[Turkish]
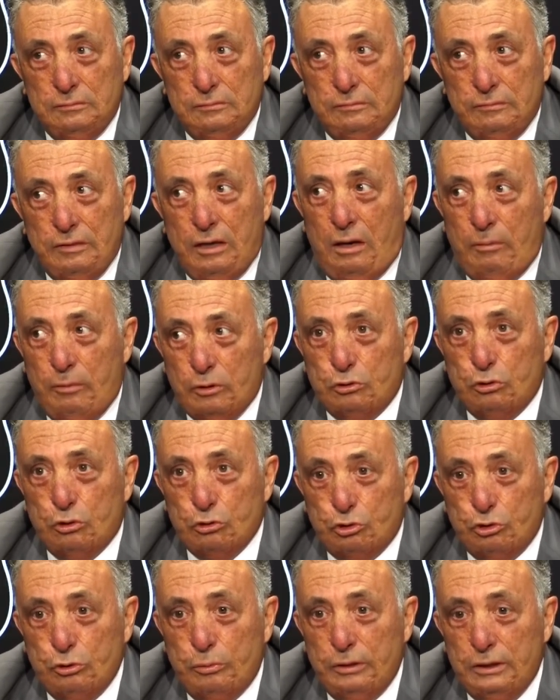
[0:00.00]
Ve amatör
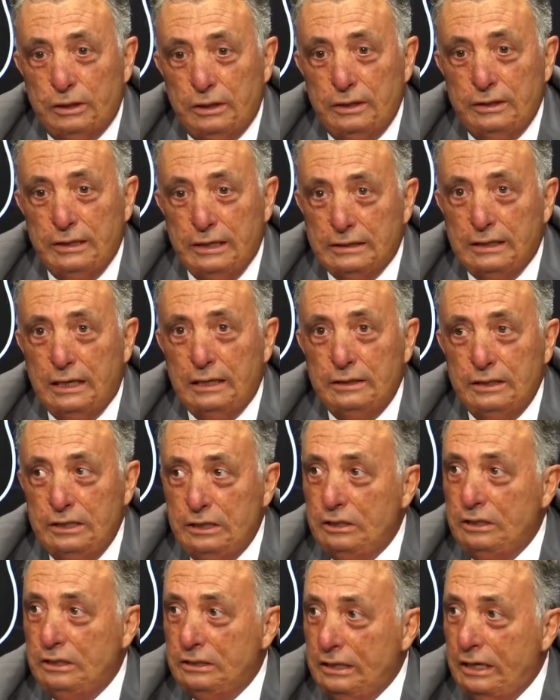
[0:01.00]
şubelerin neden
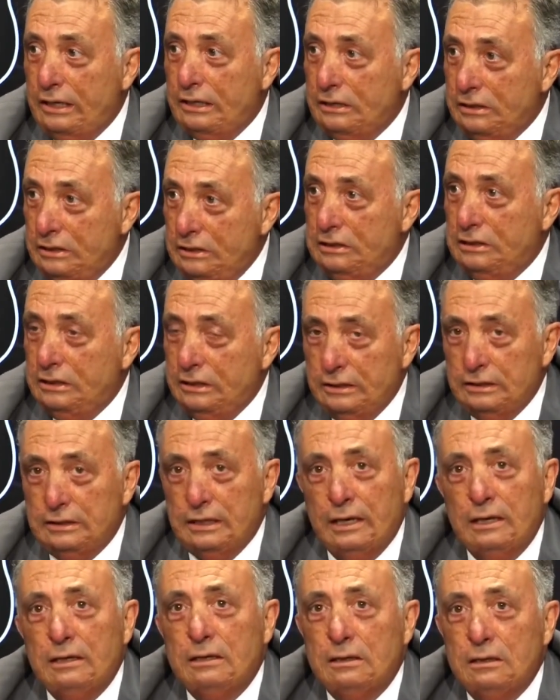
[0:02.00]
iyi idare edildiğini
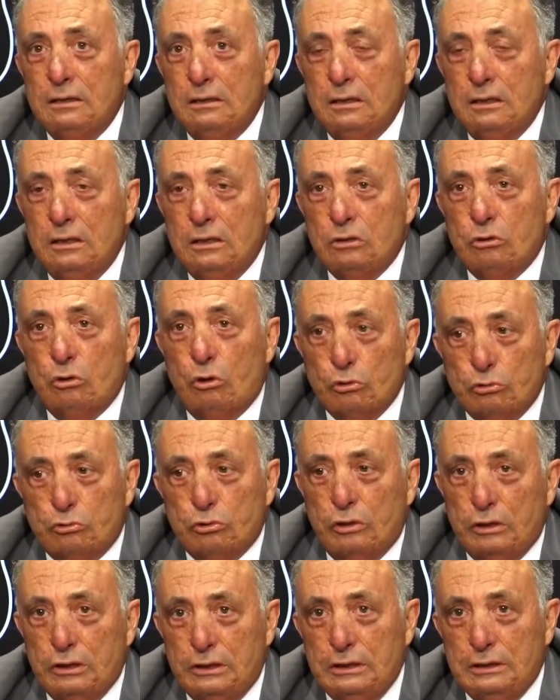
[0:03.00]
de,
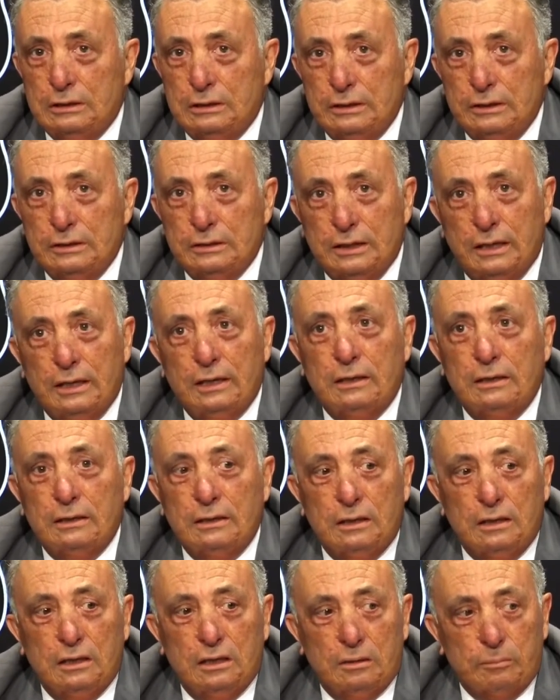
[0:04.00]
kontrol edildiğini de
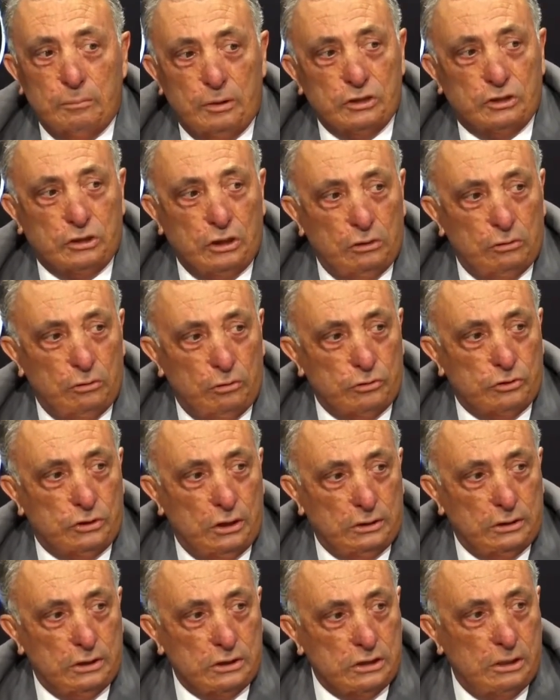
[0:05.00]
başarılı
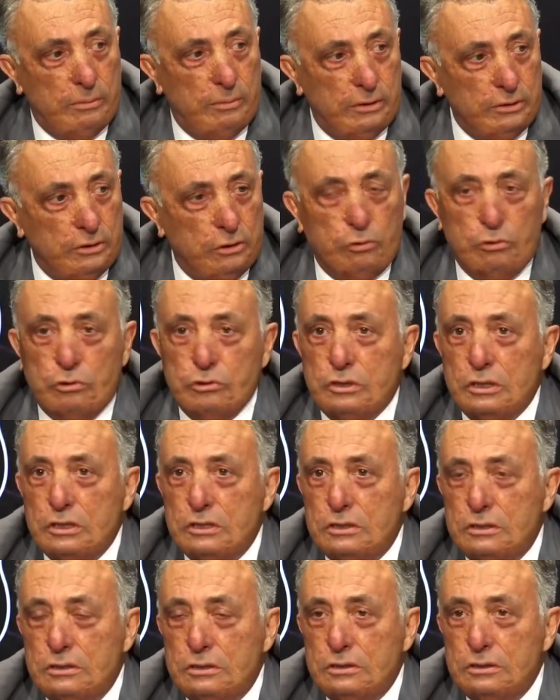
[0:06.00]
olacağını da zamanla
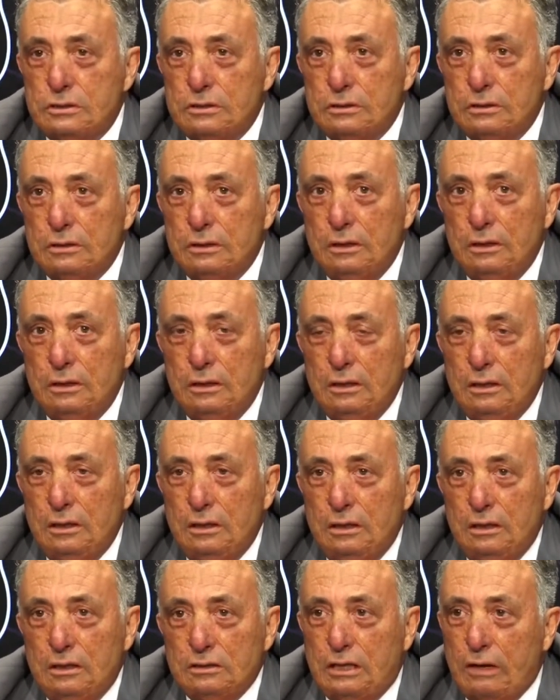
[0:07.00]
göreceksiniz.
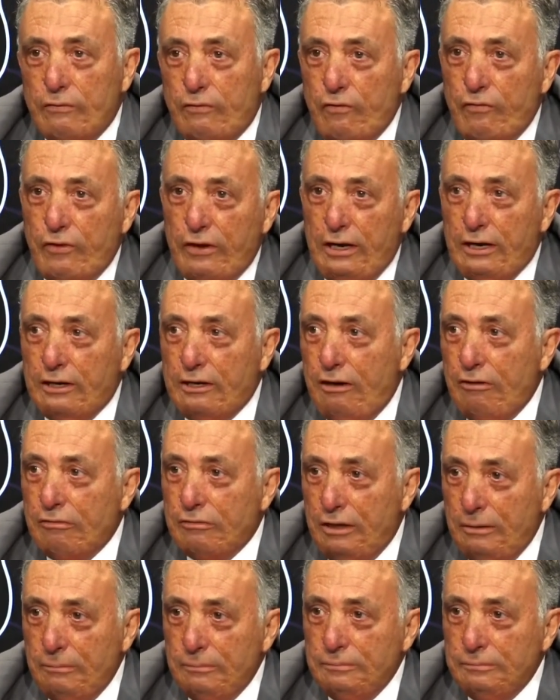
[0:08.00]
TFF ile
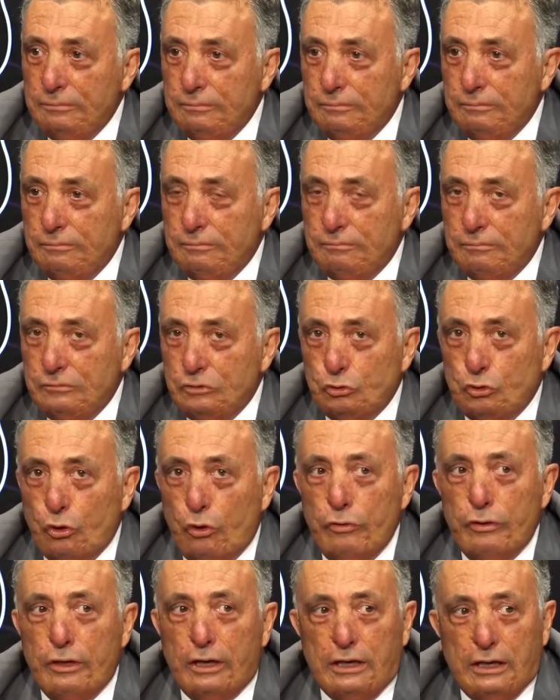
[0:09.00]
kavgam
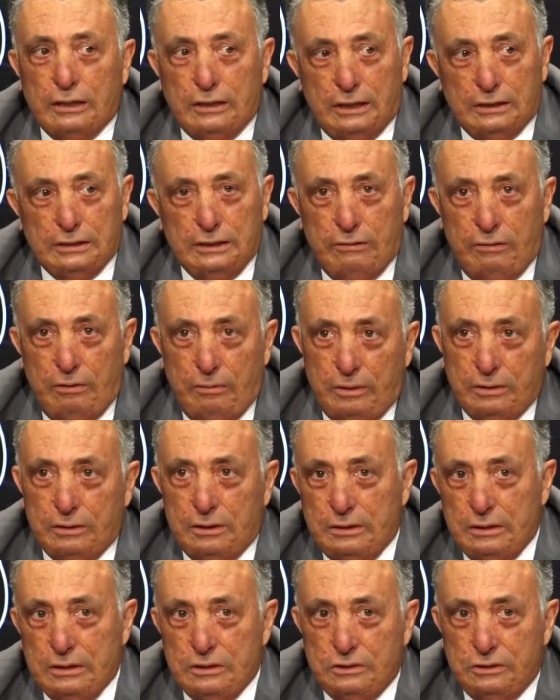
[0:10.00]
sonuna kadar devam
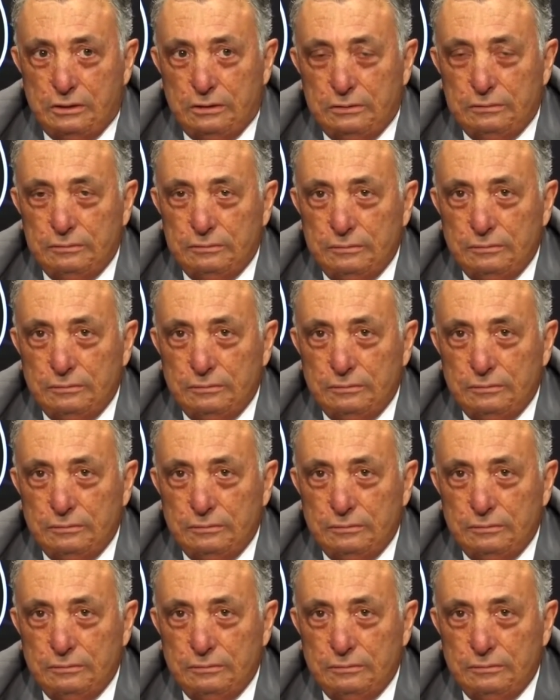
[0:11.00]
arkadaşlar.